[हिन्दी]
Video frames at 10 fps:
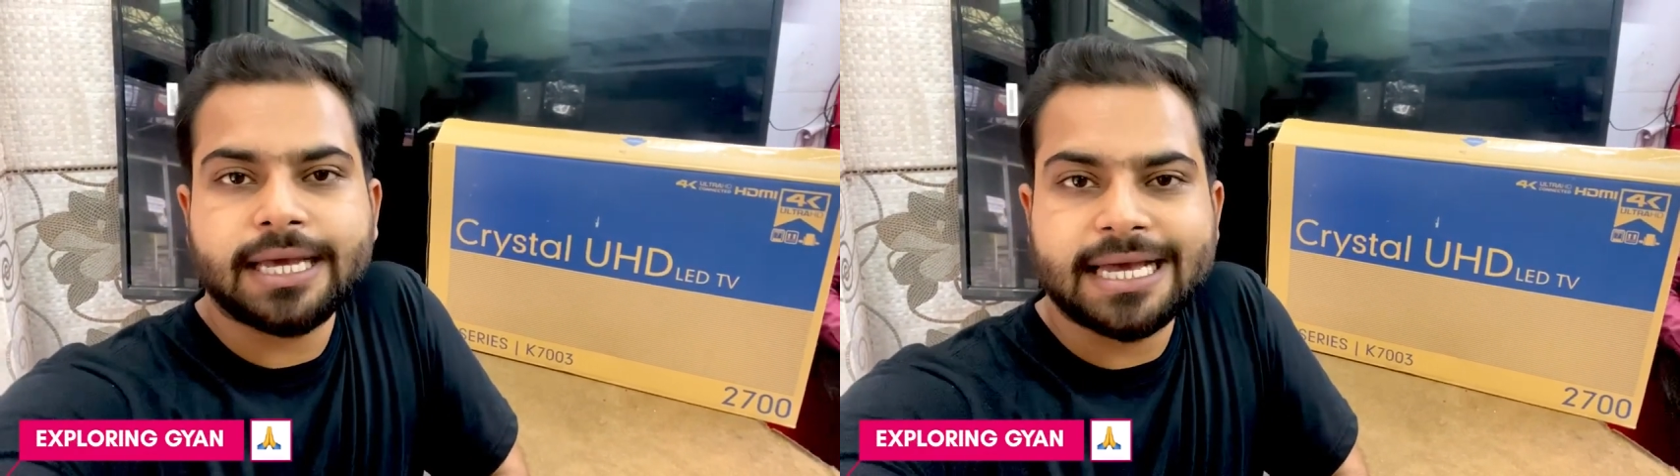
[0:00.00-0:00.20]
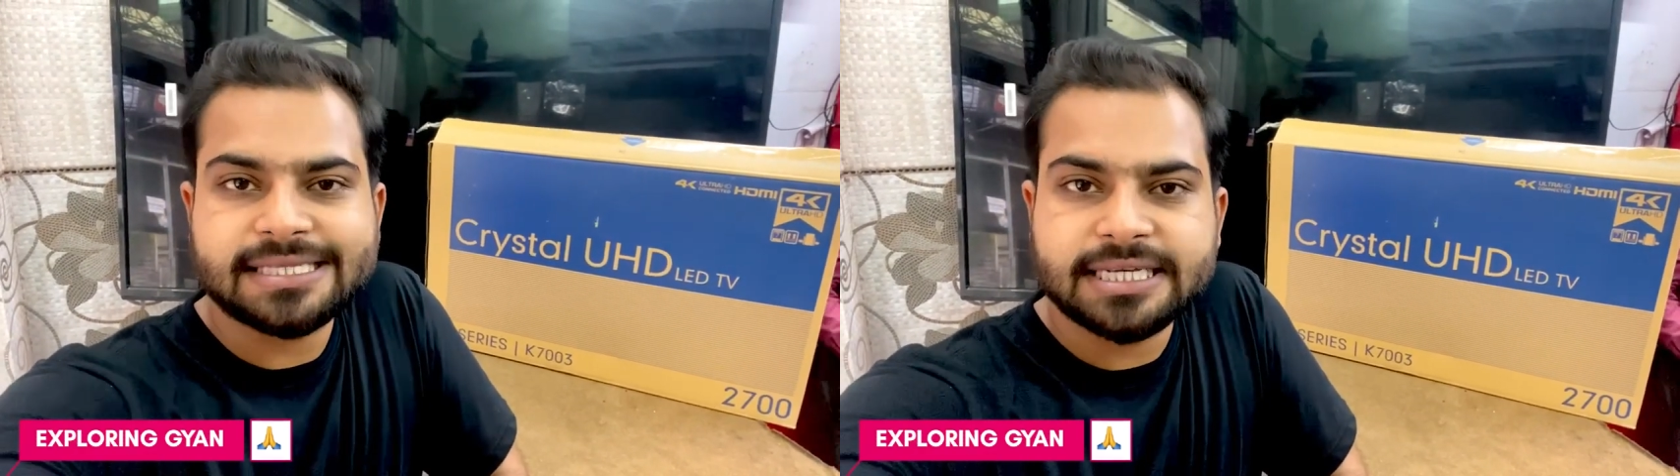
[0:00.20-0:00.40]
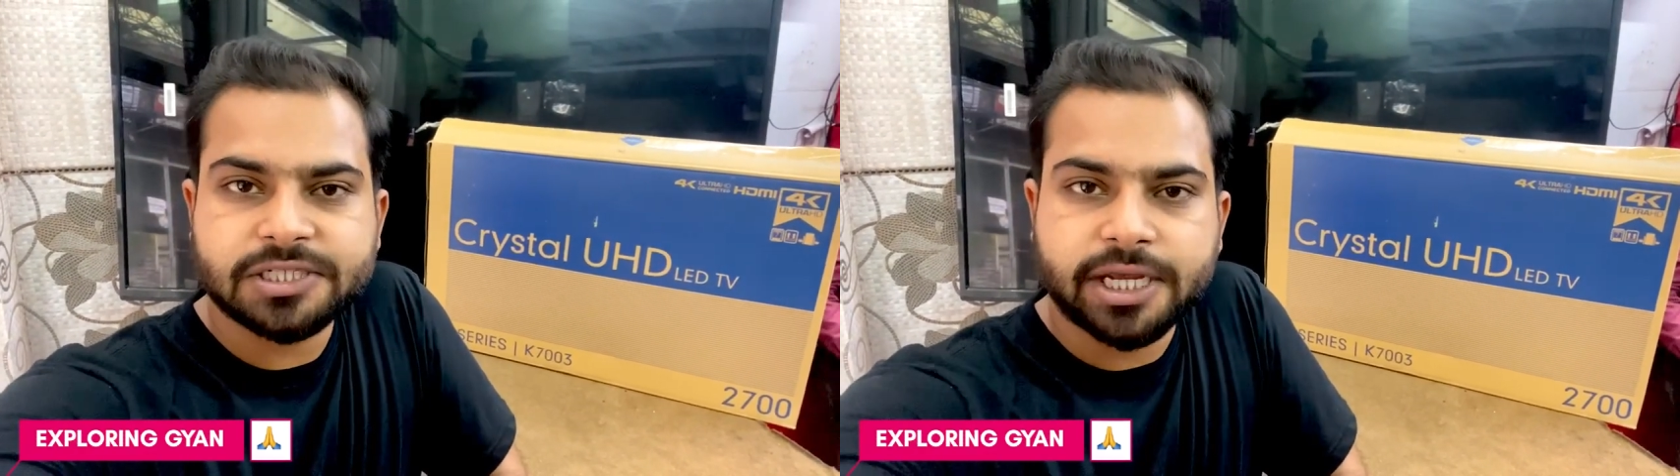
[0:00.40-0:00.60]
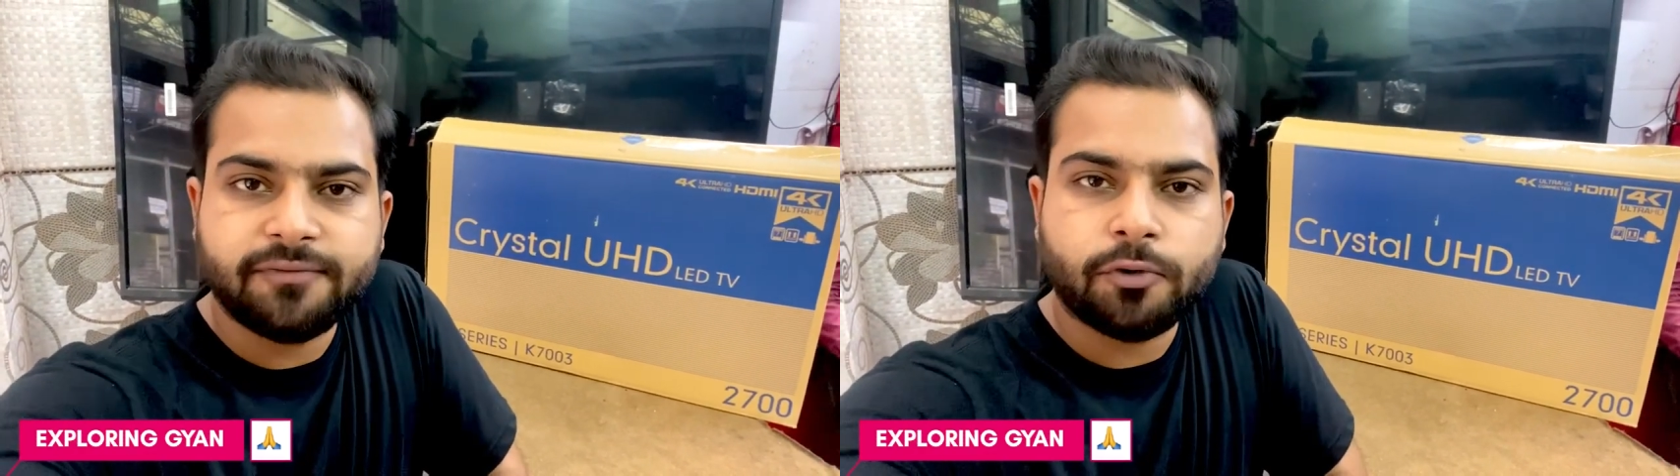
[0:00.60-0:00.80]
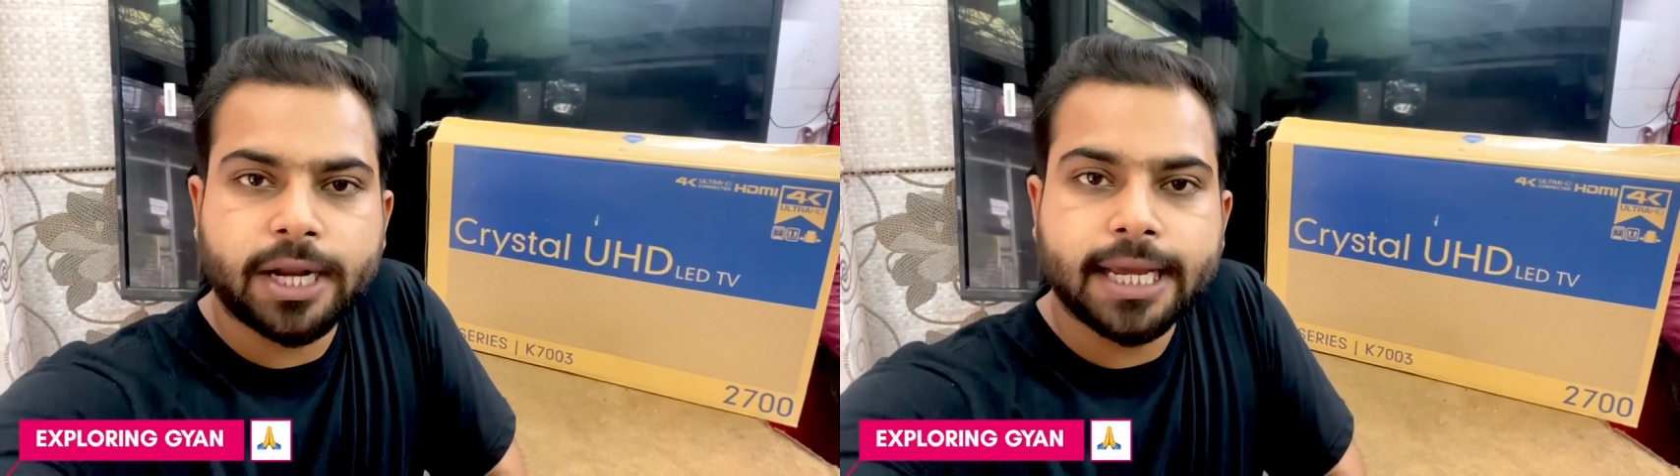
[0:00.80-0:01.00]
एस एच
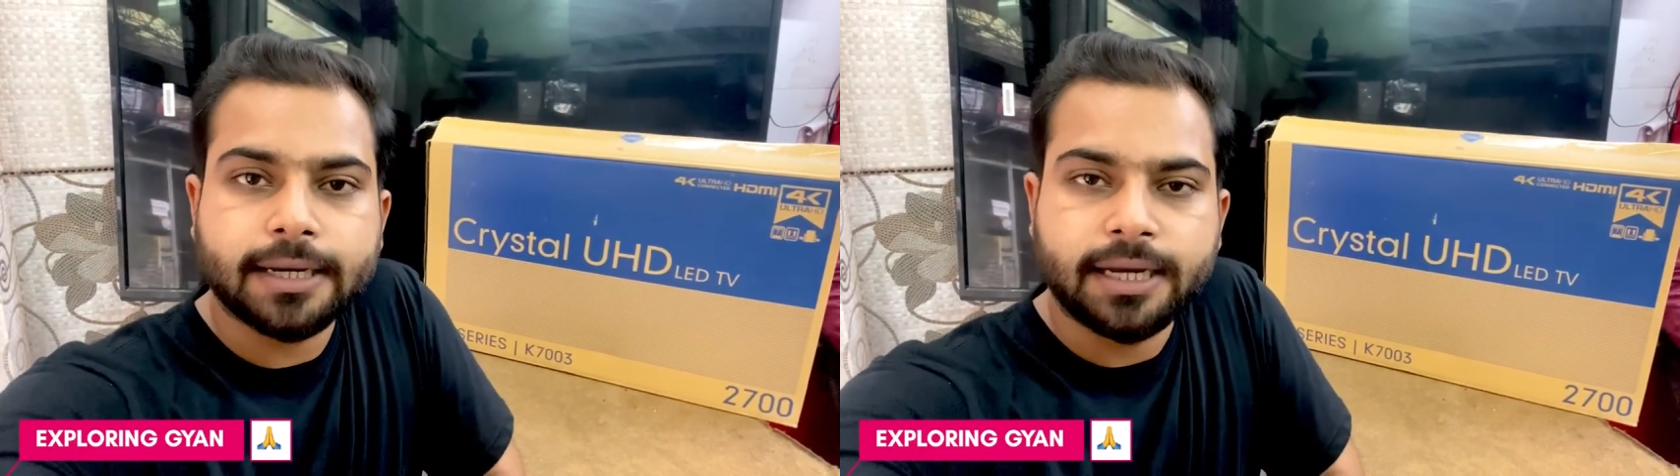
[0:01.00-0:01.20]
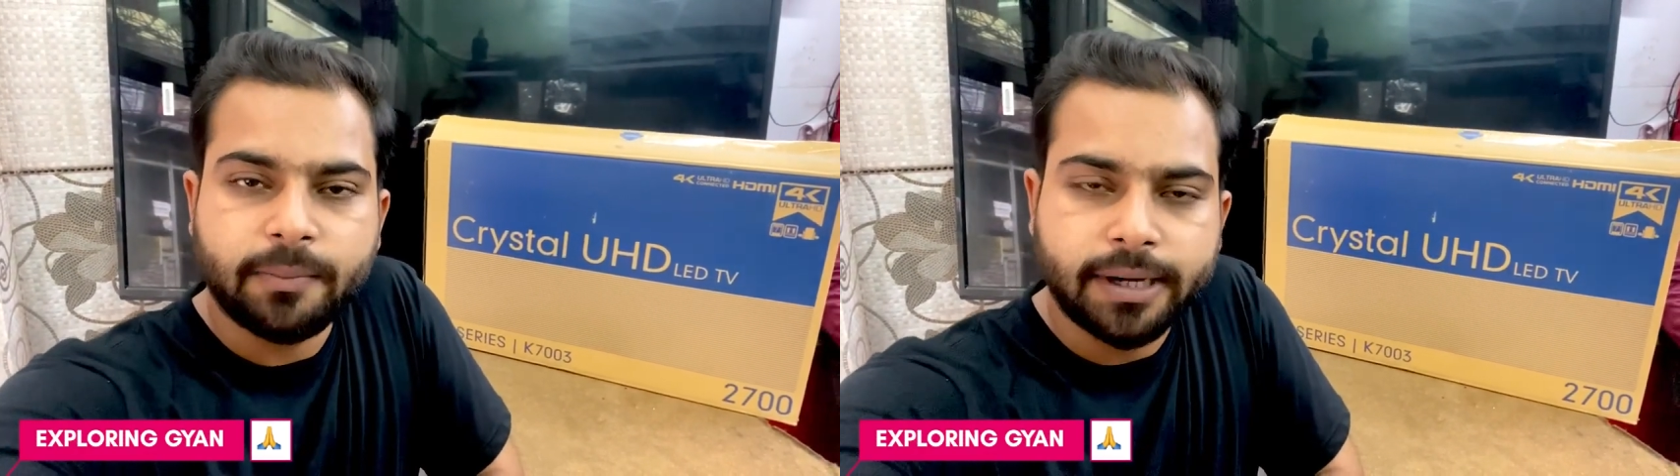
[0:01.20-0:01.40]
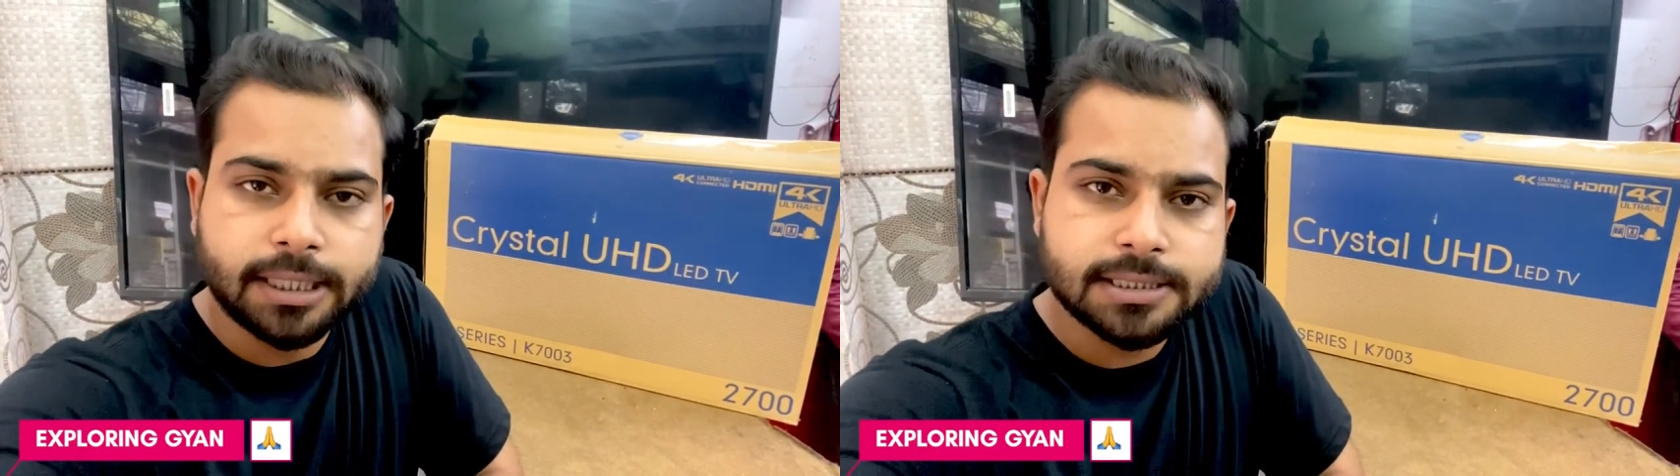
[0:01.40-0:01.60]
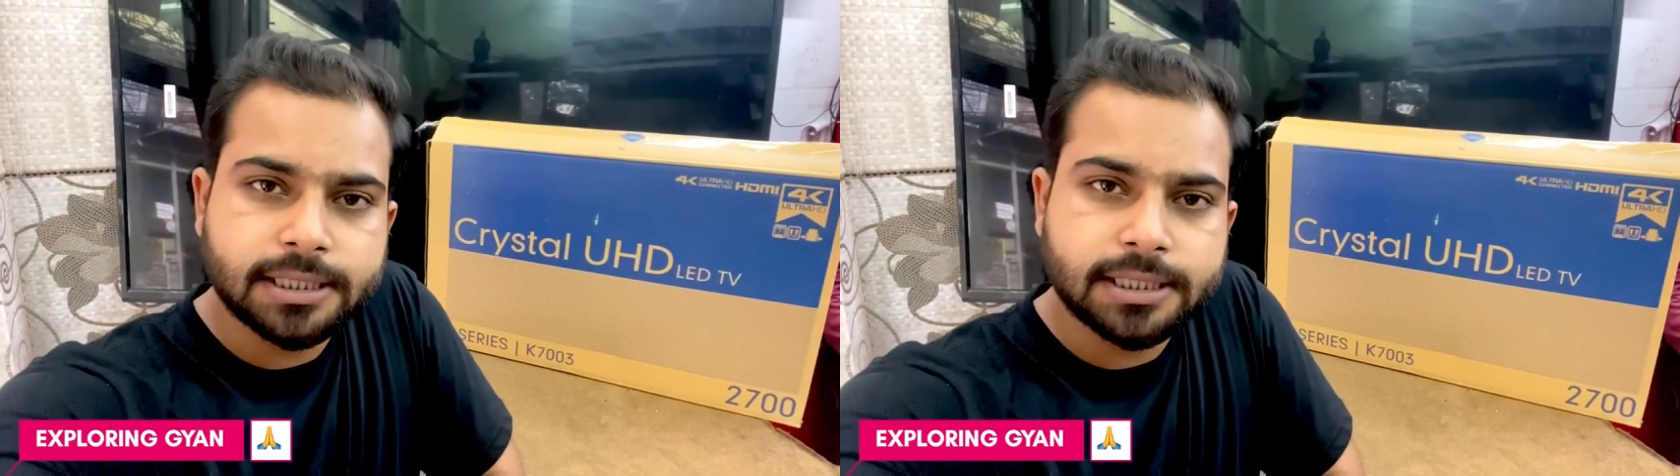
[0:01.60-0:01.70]
इन्फोटेक लिमिटेड